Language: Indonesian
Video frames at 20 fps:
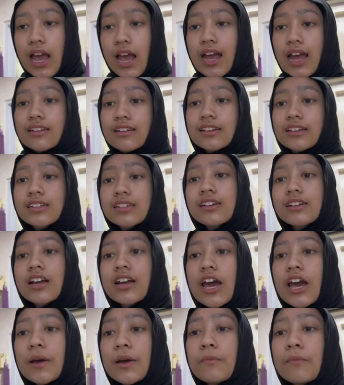dasar
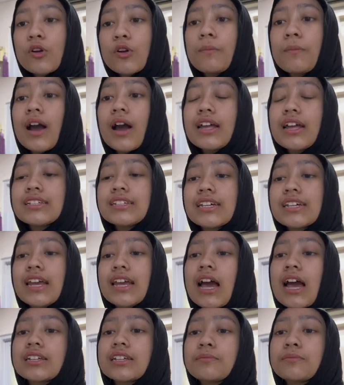negara merupakan ciri
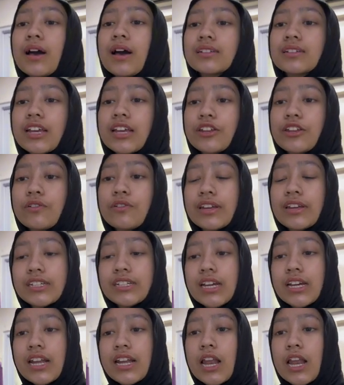khas bangsa
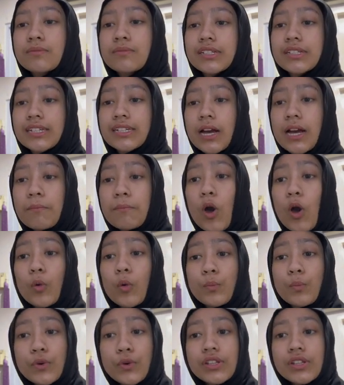Indonesia dalam sikap
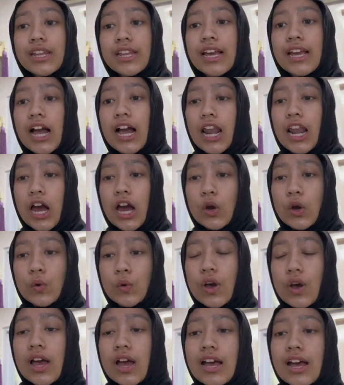maupun tingkah laku,
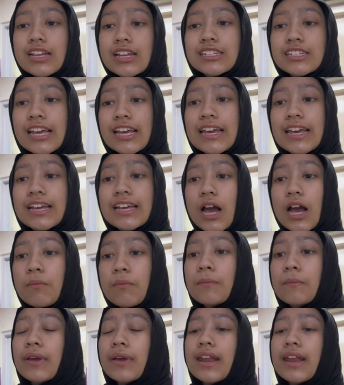sehingga
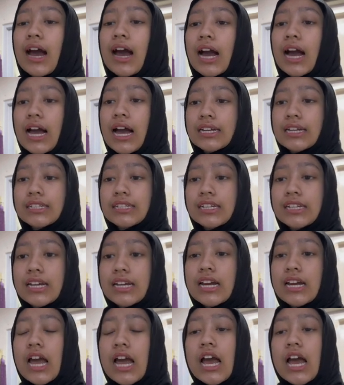
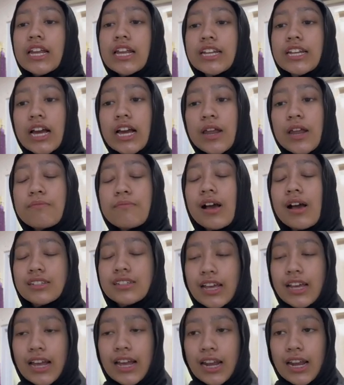membedakannya dengan
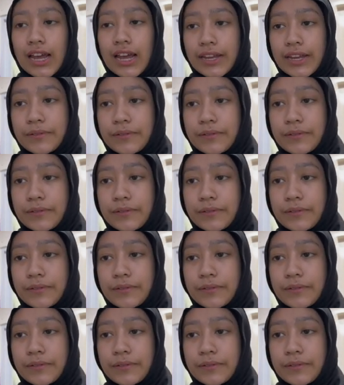bangsa yang lain.